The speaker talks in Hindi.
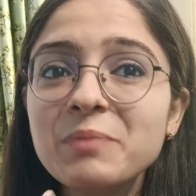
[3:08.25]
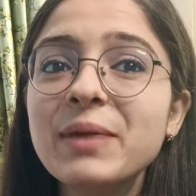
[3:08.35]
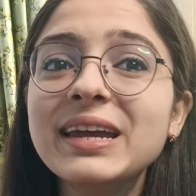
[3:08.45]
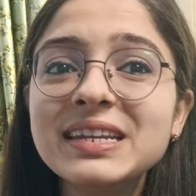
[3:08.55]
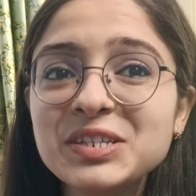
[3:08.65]

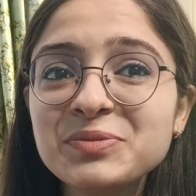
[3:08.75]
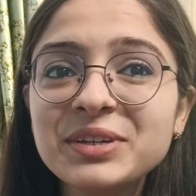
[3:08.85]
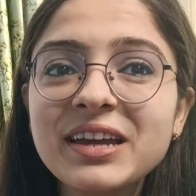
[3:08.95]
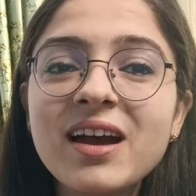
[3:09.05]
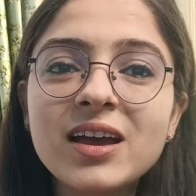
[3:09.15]
बायोलॉजी
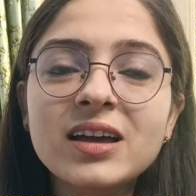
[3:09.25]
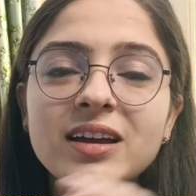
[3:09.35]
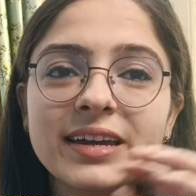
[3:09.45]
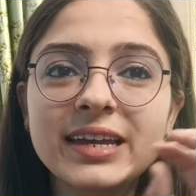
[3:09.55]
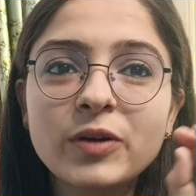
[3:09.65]
में ना
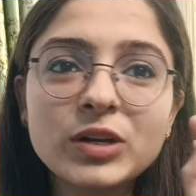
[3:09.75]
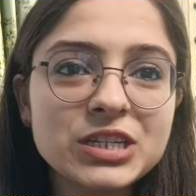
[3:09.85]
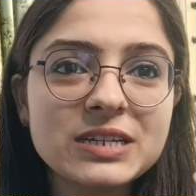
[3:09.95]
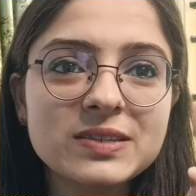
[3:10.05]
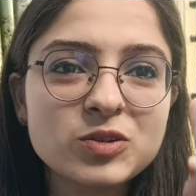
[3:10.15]
एक और चीज़